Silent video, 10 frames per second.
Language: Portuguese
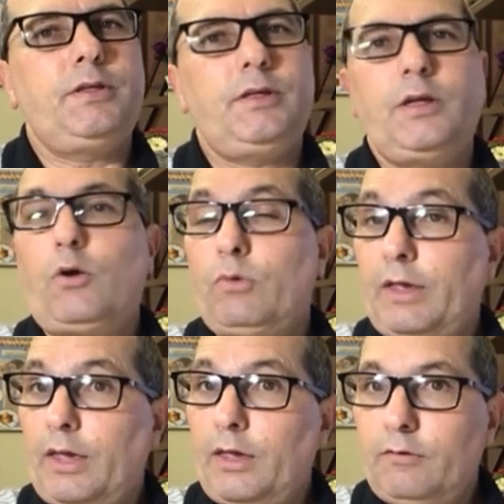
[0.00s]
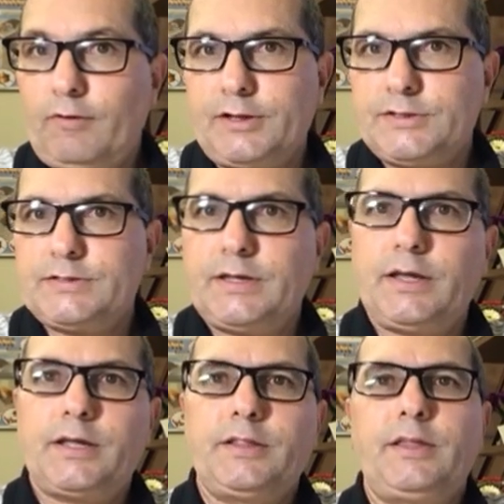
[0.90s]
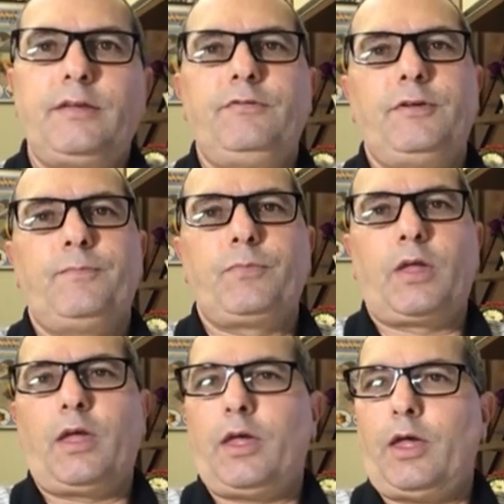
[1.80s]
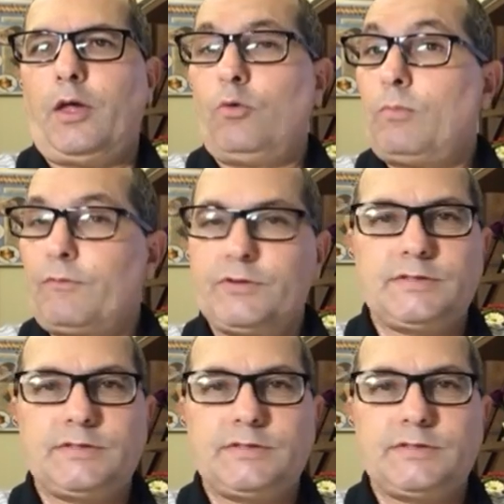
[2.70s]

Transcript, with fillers: e alguém vai dizer que teve é, uma